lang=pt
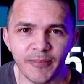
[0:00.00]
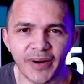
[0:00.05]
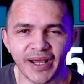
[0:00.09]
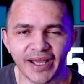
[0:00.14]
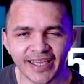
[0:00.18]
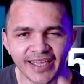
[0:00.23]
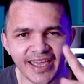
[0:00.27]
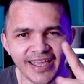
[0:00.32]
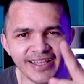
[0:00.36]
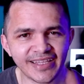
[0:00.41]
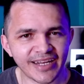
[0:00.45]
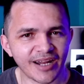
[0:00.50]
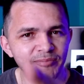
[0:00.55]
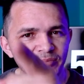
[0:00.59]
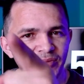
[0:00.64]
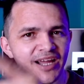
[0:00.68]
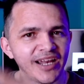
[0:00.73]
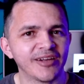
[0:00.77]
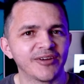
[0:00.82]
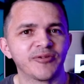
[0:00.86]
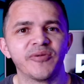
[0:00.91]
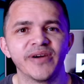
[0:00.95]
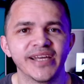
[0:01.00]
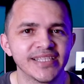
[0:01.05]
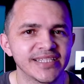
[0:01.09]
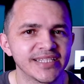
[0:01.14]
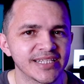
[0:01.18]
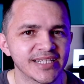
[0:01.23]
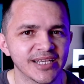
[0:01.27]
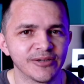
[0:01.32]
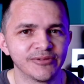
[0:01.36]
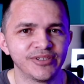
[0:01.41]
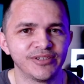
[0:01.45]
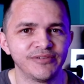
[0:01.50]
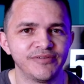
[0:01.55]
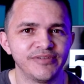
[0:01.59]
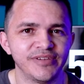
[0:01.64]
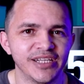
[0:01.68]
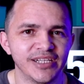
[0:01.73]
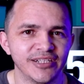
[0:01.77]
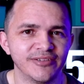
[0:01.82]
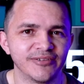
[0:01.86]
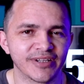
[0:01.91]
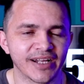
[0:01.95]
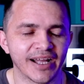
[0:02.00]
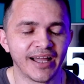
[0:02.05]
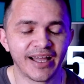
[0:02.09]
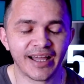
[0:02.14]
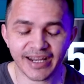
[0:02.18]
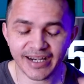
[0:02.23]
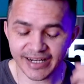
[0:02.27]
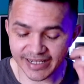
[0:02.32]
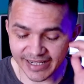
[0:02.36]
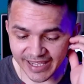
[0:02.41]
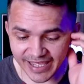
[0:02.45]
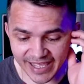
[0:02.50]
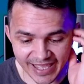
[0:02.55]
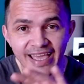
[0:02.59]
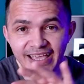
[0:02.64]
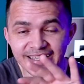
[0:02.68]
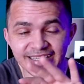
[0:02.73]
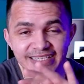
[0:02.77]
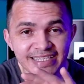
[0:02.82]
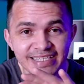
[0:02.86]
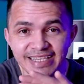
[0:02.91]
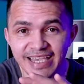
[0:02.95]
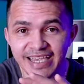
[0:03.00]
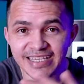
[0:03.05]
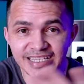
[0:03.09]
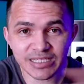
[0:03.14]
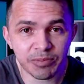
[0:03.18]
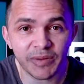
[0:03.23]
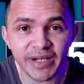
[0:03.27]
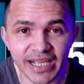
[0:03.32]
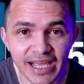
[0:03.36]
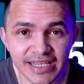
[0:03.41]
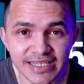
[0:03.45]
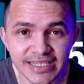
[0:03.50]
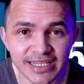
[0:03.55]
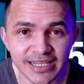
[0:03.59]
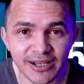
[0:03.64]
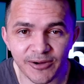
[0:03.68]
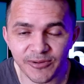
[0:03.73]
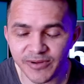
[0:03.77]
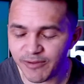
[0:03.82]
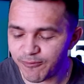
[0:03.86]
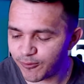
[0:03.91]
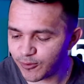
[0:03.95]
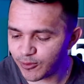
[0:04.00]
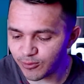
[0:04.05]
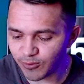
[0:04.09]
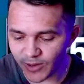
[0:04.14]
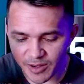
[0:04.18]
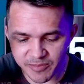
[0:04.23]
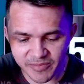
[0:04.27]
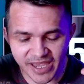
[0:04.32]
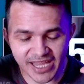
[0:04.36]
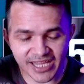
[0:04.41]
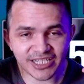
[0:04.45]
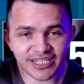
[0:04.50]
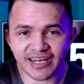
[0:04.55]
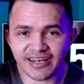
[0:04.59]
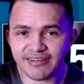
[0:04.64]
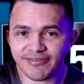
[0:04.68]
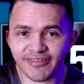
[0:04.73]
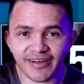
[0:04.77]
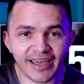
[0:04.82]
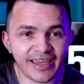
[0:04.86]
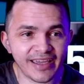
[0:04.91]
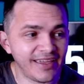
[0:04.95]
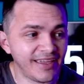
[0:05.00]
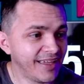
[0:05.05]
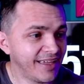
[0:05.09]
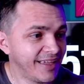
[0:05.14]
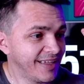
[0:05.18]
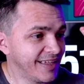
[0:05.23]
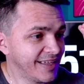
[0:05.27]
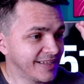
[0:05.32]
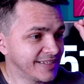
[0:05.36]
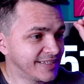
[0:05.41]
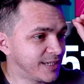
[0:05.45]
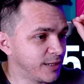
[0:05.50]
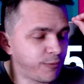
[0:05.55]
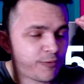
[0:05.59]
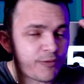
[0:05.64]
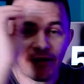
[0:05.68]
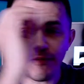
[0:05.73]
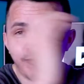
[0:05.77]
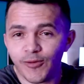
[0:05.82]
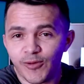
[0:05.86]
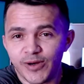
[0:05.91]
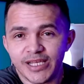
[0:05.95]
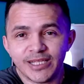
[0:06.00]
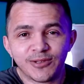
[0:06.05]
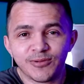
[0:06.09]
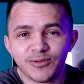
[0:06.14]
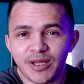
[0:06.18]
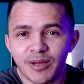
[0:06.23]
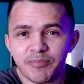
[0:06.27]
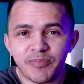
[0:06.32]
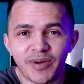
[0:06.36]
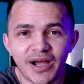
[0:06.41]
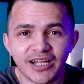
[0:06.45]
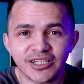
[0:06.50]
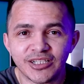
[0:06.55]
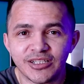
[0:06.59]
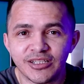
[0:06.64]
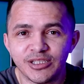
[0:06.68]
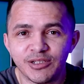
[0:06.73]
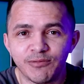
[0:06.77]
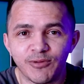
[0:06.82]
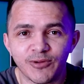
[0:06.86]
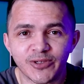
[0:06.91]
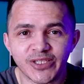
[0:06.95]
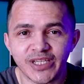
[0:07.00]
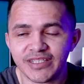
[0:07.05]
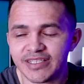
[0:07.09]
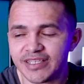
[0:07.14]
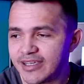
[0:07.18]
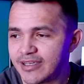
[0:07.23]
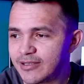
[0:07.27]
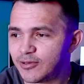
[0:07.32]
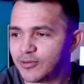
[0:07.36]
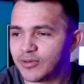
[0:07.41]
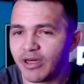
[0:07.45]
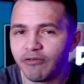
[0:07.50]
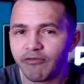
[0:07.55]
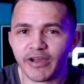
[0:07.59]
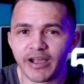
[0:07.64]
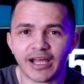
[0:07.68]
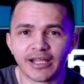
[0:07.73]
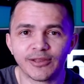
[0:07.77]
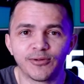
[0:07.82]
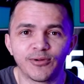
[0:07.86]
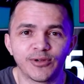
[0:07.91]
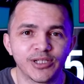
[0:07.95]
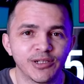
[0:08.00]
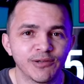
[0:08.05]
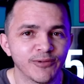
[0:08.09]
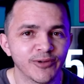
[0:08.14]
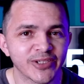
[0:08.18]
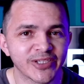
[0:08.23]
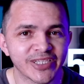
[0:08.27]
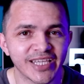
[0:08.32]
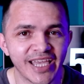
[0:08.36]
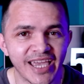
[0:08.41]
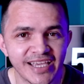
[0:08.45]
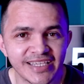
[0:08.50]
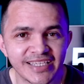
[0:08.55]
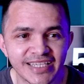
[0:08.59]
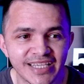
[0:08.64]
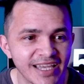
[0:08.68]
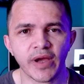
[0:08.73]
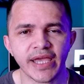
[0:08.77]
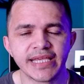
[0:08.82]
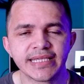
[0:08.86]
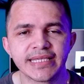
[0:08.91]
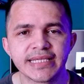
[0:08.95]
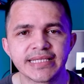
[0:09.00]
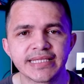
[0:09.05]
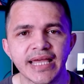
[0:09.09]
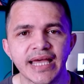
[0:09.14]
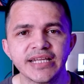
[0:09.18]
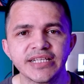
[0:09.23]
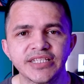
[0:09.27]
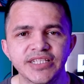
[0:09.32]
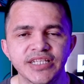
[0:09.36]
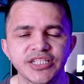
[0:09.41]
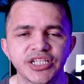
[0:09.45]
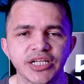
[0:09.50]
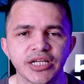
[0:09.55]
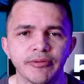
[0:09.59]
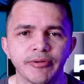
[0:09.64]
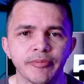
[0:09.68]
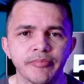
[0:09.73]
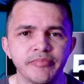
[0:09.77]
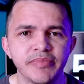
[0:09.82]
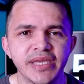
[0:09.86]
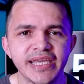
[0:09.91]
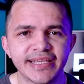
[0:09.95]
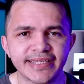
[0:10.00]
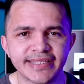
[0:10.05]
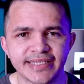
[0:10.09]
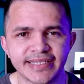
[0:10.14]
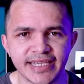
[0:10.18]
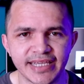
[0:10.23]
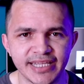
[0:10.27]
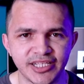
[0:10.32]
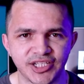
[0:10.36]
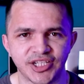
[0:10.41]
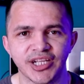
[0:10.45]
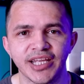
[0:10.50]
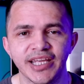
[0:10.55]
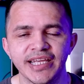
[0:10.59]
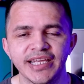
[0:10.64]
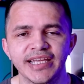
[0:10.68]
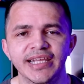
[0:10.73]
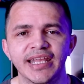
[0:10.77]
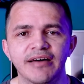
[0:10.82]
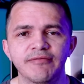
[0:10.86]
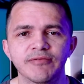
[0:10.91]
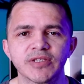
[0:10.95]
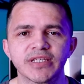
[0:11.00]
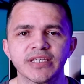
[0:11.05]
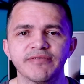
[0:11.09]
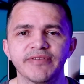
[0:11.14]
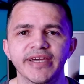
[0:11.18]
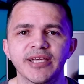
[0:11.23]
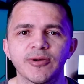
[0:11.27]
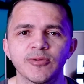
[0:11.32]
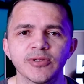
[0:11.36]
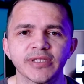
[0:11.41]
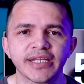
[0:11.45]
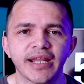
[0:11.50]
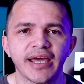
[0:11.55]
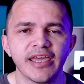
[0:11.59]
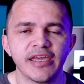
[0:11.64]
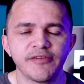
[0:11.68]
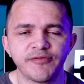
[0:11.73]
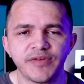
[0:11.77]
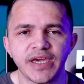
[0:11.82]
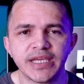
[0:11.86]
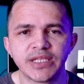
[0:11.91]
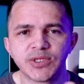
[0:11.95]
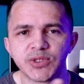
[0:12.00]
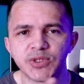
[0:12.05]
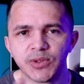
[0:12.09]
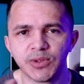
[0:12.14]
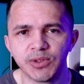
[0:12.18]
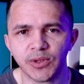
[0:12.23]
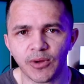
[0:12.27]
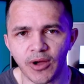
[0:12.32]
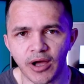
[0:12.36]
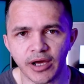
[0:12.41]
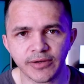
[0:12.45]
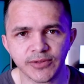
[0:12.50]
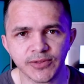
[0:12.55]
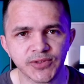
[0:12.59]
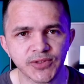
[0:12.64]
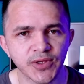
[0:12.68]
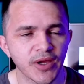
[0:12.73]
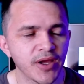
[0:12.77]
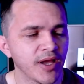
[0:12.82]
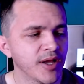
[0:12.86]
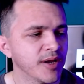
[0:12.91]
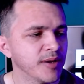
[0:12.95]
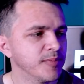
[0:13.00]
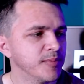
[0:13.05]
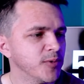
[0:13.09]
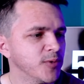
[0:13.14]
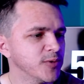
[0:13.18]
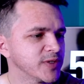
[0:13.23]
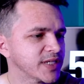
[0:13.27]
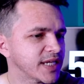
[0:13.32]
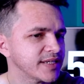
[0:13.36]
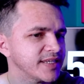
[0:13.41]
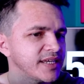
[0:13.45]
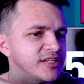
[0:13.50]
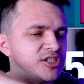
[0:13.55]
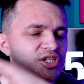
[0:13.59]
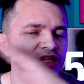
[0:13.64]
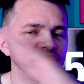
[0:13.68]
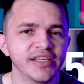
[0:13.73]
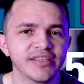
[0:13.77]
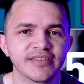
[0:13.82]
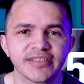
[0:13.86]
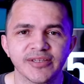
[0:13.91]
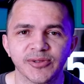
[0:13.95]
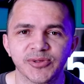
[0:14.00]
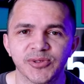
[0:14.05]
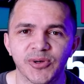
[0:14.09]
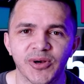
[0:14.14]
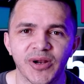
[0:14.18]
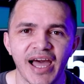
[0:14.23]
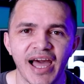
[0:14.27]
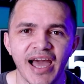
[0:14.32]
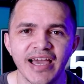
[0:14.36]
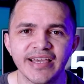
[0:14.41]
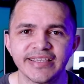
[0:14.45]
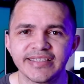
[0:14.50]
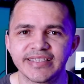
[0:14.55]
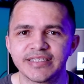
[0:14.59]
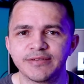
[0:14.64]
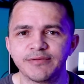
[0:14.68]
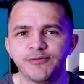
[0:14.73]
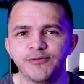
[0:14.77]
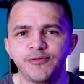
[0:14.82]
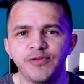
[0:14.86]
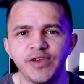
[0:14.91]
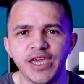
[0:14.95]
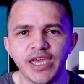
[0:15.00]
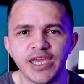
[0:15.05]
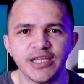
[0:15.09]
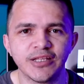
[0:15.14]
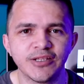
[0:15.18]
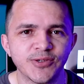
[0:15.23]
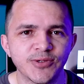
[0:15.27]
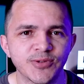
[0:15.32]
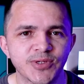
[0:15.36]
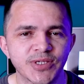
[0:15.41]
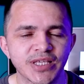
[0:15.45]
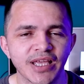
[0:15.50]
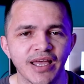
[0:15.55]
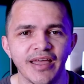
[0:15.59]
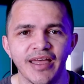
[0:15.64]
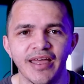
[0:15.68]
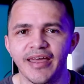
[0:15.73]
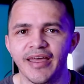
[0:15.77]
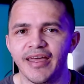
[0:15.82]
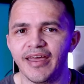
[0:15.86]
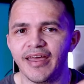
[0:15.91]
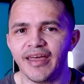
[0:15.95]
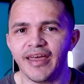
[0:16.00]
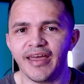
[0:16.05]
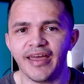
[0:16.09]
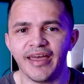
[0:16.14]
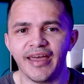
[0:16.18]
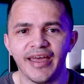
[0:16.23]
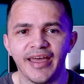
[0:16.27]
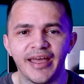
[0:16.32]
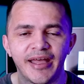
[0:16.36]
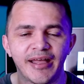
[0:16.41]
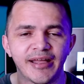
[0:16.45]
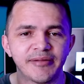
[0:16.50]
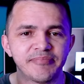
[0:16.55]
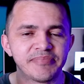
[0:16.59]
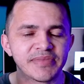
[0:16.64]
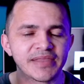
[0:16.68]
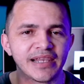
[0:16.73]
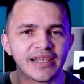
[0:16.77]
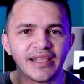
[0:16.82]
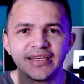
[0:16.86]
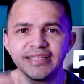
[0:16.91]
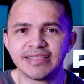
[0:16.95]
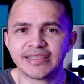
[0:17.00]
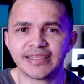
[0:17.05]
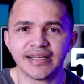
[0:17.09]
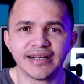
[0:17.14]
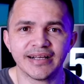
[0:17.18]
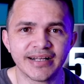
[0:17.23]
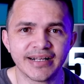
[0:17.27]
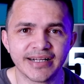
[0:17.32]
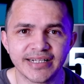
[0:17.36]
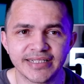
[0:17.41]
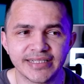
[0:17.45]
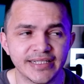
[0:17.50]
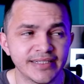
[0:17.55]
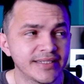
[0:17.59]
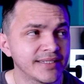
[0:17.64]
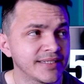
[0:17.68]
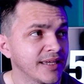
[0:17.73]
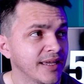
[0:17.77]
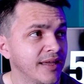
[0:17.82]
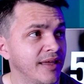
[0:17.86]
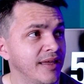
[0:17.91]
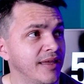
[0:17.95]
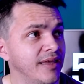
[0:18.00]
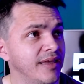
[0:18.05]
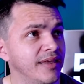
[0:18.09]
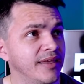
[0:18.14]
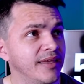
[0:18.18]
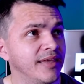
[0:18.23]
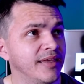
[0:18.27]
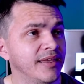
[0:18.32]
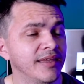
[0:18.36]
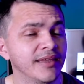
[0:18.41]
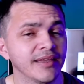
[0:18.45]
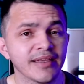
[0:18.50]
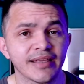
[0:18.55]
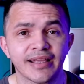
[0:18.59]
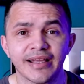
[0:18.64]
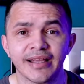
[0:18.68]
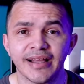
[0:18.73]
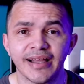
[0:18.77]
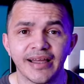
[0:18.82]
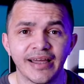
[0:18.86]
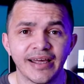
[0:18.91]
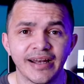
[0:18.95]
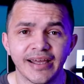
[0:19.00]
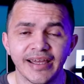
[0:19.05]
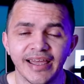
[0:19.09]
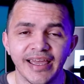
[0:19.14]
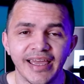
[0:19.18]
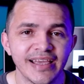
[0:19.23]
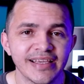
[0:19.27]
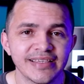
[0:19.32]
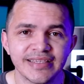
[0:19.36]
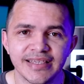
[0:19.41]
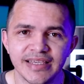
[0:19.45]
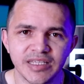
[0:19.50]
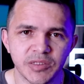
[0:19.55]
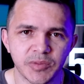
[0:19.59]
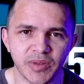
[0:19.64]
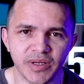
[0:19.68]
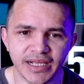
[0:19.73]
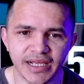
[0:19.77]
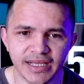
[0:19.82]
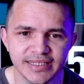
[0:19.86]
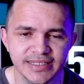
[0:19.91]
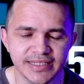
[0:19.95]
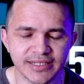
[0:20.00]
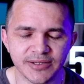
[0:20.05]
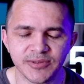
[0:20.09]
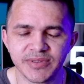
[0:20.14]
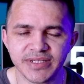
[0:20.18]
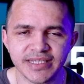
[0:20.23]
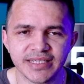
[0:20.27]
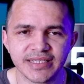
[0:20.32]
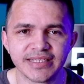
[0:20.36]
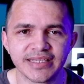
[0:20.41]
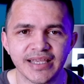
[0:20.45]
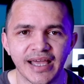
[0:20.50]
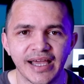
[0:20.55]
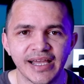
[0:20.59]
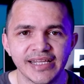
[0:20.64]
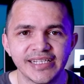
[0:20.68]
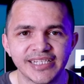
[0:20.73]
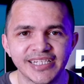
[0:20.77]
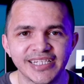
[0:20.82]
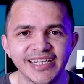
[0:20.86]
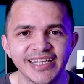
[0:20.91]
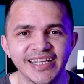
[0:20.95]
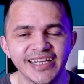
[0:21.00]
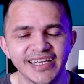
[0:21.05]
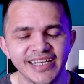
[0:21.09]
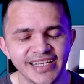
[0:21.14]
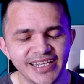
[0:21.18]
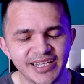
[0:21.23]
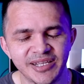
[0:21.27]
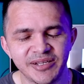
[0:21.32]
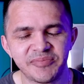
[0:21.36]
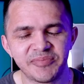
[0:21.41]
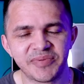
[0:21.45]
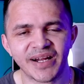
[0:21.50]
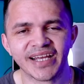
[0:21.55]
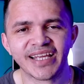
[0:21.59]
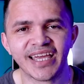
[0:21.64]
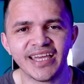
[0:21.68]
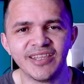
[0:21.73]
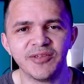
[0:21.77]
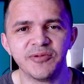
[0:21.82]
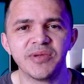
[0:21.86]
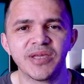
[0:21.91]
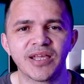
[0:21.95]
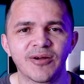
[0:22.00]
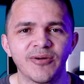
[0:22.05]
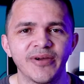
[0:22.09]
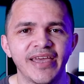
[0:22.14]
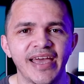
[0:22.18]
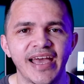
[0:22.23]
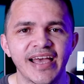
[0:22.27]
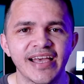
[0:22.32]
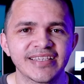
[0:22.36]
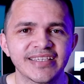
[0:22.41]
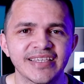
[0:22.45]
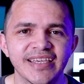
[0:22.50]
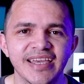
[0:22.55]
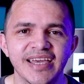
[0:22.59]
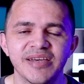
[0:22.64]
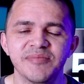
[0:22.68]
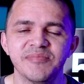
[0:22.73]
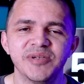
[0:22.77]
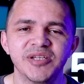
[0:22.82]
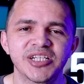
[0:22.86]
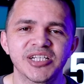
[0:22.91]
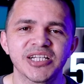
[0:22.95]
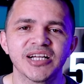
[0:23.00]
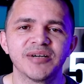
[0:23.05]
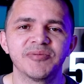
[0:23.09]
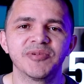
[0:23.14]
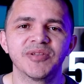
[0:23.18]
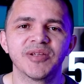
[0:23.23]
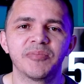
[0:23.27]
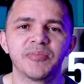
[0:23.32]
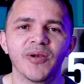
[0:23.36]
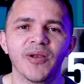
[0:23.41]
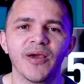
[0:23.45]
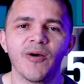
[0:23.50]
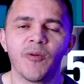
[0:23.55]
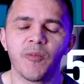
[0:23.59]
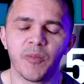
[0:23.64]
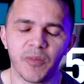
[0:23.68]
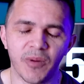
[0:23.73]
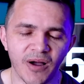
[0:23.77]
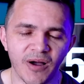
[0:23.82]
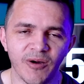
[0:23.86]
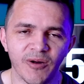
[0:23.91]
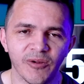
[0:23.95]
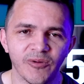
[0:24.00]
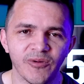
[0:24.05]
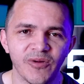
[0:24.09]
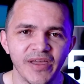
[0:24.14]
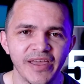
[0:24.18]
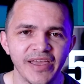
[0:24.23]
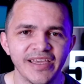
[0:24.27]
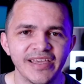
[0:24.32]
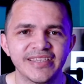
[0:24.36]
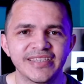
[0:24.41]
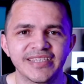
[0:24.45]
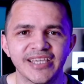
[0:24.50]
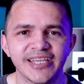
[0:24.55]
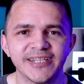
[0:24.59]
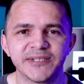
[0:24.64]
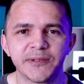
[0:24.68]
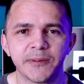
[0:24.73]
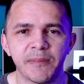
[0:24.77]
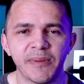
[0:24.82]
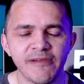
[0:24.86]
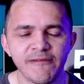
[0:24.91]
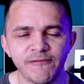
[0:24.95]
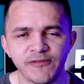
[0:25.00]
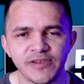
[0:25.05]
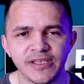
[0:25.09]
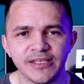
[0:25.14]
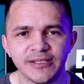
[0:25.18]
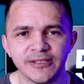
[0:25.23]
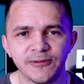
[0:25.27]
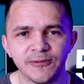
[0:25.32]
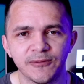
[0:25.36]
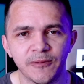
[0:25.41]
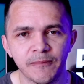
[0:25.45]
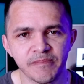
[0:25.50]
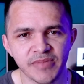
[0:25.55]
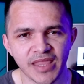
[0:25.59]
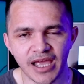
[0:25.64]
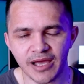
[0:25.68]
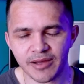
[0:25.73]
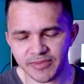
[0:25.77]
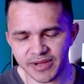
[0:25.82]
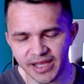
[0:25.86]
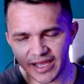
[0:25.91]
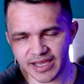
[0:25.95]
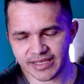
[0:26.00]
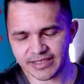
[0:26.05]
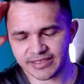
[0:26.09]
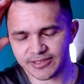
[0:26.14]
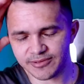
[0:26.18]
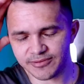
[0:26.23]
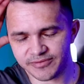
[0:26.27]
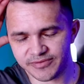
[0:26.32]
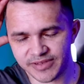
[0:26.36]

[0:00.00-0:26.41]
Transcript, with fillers: para quem trabalha com edição de vídeo. Cara, é sem explicação e futuramente ele vai ser o favorito da página de vocês aí, do navegador de vocês. Esse site se chama Mixkit. Lá você vai encontrar efeitos sonoros, músicas sem direitos autorais, vídeos, é, lanterns, e, cara, é sem explicação esse site. E para quem não me conhece, me chamo Napoleão Paulo e seja bem-vindo a mais um